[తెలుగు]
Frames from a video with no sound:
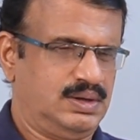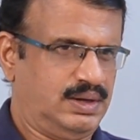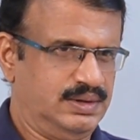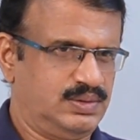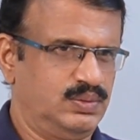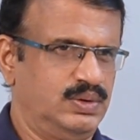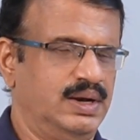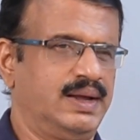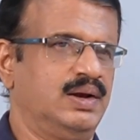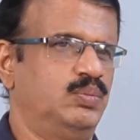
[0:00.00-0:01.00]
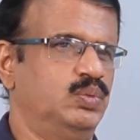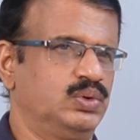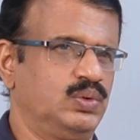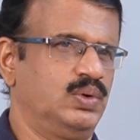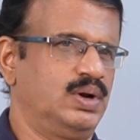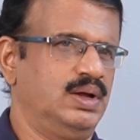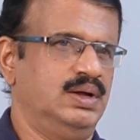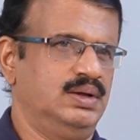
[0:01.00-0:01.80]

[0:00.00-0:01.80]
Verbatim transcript: కనీసం ఎన్నికల ముందు కూడా